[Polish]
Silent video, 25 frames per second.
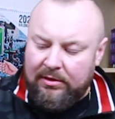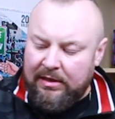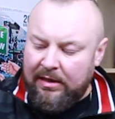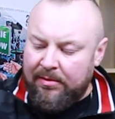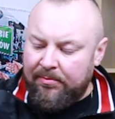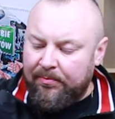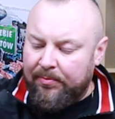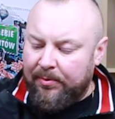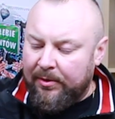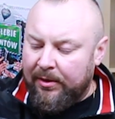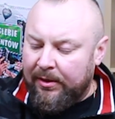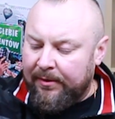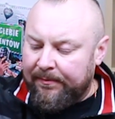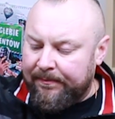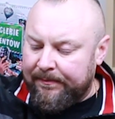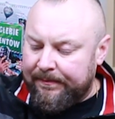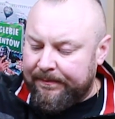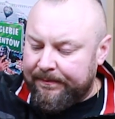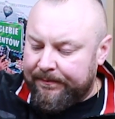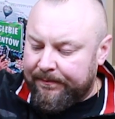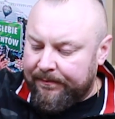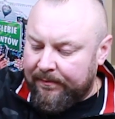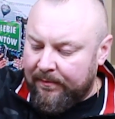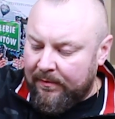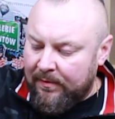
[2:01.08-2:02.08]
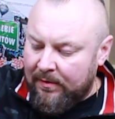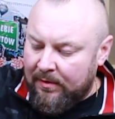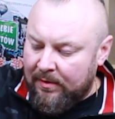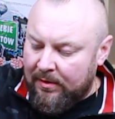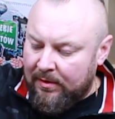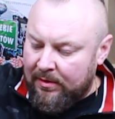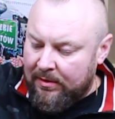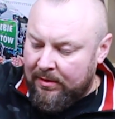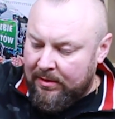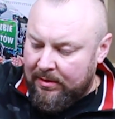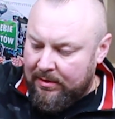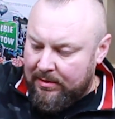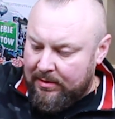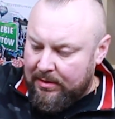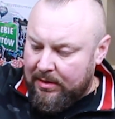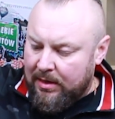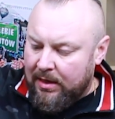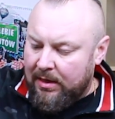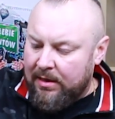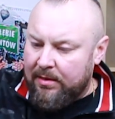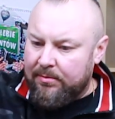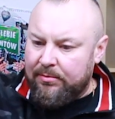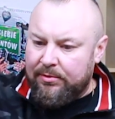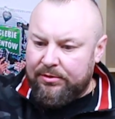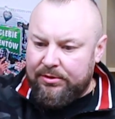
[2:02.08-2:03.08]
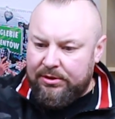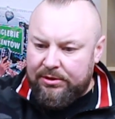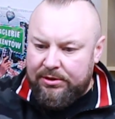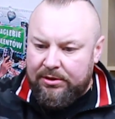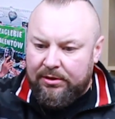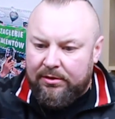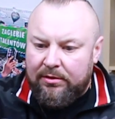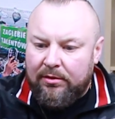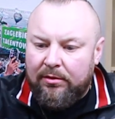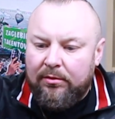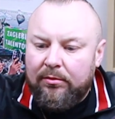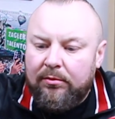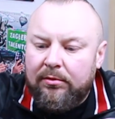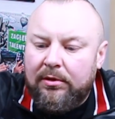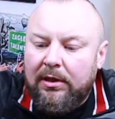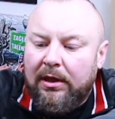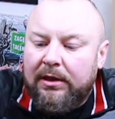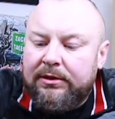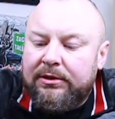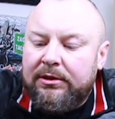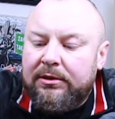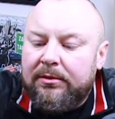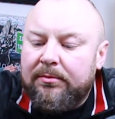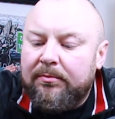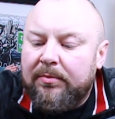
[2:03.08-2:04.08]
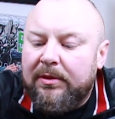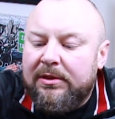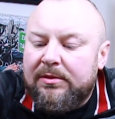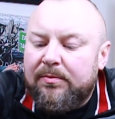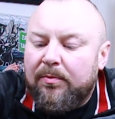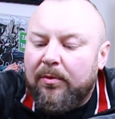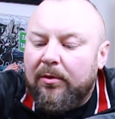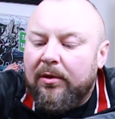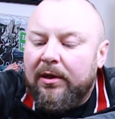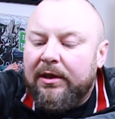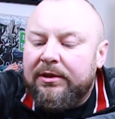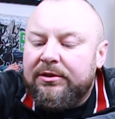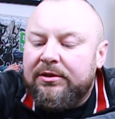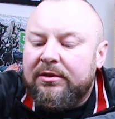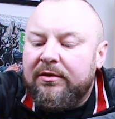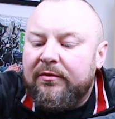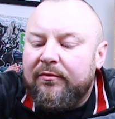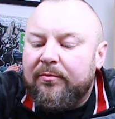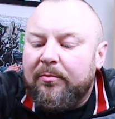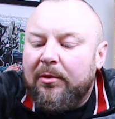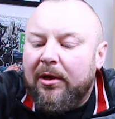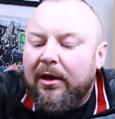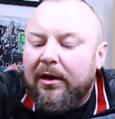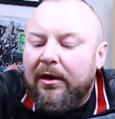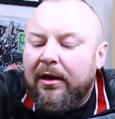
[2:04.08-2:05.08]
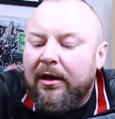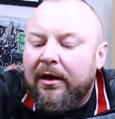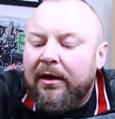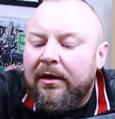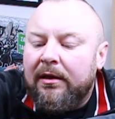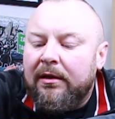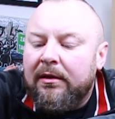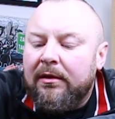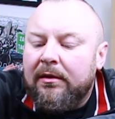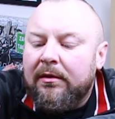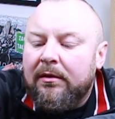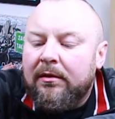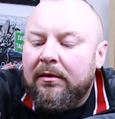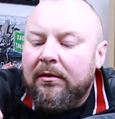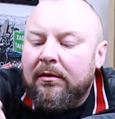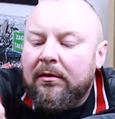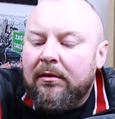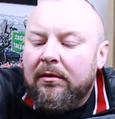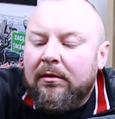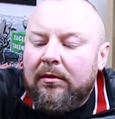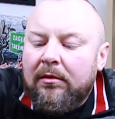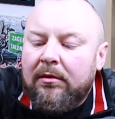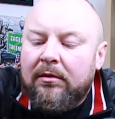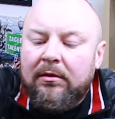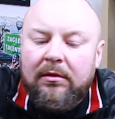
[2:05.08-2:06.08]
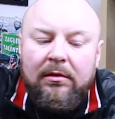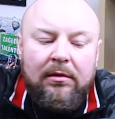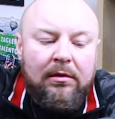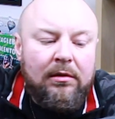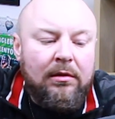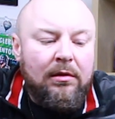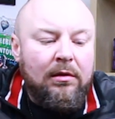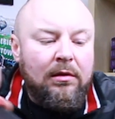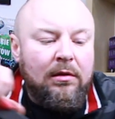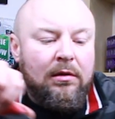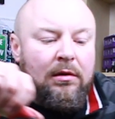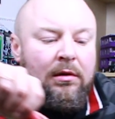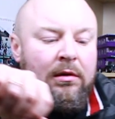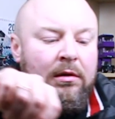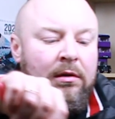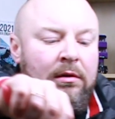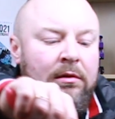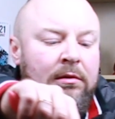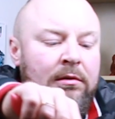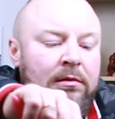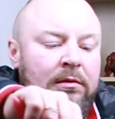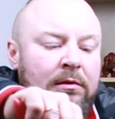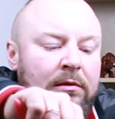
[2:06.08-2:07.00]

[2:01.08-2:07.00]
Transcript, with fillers: tępy, ale może się to udać bezboleśnie w miarę. O.